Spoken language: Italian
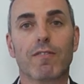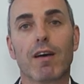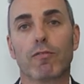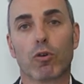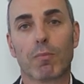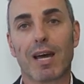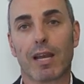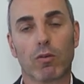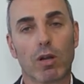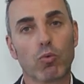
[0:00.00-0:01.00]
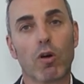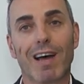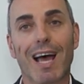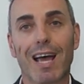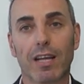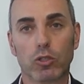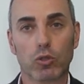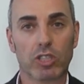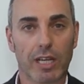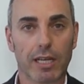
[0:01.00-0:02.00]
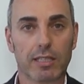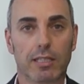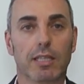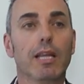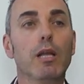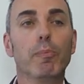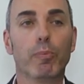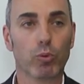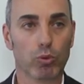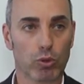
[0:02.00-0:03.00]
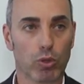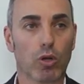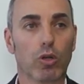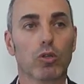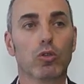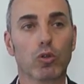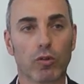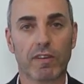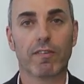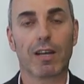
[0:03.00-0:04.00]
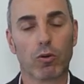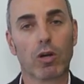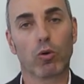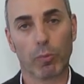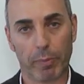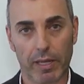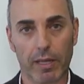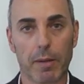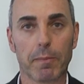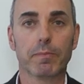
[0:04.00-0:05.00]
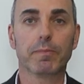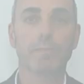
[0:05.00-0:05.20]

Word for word: va a formare una nuova angiogenesi nel punto dove vanno a colpire.